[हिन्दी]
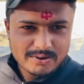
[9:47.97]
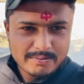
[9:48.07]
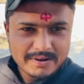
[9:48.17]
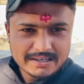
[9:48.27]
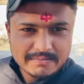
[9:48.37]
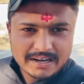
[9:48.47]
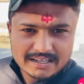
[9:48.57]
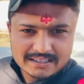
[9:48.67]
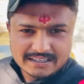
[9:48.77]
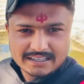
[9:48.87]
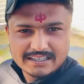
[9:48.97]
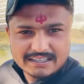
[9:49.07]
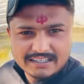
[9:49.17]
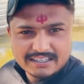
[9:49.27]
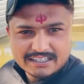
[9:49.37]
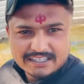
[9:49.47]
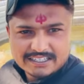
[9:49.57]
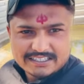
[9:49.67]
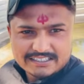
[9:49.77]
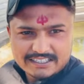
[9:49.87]
को पानी पिलाती थी
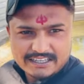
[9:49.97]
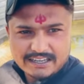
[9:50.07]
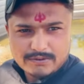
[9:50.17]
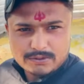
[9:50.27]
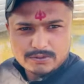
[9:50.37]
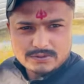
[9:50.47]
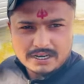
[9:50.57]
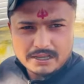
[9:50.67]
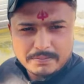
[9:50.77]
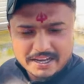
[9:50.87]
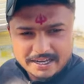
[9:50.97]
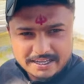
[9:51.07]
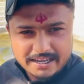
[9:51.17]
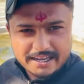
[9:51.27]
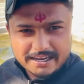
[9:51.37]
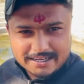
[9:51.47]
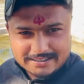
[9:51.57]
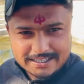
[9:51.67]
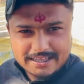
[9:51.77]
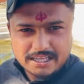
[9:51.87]
यही है वो दूध तलाई पहले ये
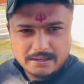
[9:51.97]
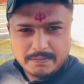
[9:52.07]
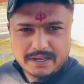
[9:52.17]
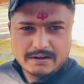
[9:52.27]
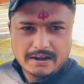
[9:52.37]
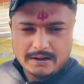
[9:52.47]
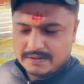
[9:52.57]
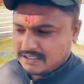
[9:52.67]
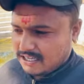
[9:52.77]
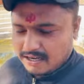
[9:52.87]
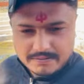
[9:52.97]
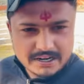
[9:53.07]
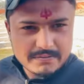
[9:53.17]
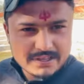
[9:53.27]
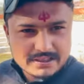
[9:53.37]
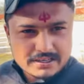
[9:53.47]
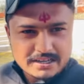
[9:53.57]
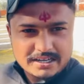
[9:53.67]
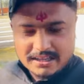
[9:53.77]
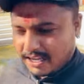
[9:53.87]
कच्ची थी पर अब इसे नवनिर्मित
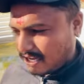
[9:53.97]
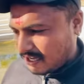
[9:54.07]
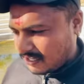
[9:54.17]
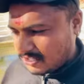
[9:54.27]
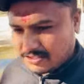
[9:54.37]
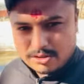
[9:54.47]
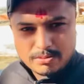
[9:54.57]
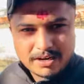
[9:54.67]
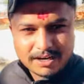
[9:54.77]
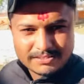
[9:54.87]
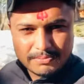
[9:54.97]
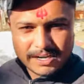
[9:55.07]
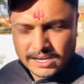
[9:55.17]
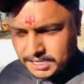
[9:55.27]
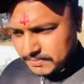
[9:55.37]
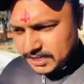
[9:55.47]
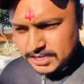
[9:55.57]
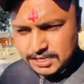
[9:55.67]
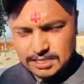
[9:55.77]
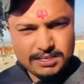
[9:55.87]
कर दिया है इसे दोबारा से बना के
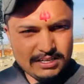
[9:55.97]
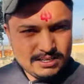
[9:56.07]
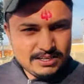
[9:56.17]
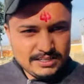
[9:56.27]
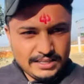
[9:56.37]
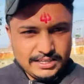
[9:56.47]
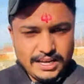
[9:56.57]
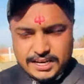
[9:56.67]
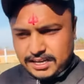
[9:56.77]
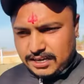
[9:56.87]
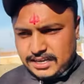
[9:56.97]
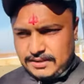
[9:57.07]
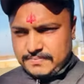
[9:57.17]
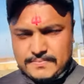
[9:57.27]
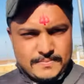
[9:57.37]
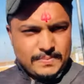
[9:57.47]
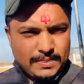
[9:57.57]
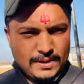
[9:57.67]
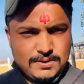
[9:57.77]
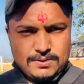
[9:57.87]
बढ़िया तैयार करके
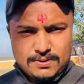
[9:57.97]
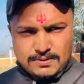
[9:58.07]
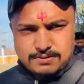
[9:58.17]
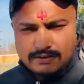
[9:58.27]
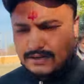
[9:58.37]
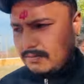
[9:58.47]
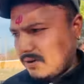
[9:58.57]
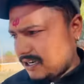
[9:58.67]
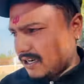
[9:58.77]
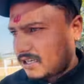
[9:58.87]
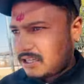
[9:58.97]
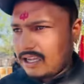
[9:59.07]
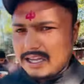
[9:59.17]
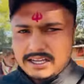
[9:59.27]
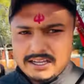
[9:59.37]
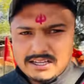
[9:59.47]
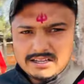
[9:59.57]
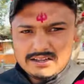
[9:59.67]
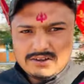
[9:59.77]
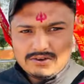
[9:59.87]
और कंप्लीट कर दिया है
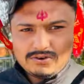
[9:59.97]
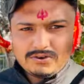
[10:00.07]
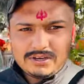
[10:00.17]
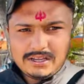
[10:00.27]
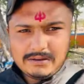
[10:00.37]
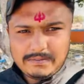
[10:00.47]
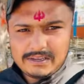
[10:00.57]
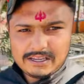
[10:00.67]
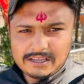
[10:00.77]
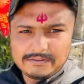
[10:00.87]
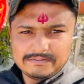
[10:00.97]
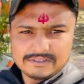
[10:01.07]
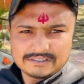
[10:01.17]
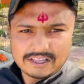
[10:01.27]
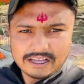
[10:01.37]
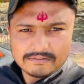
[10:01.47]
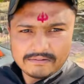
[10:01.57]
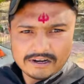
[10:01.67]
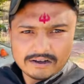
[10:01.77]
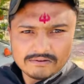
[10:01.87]
और यहीं पे ये स्थान भी
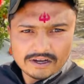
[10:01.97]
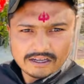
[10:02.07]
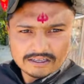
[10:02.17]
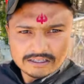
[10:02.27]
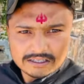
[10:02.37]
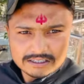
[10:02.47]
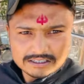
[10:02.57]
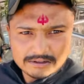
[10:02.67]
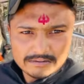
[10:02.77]
बना हुआ है ये भी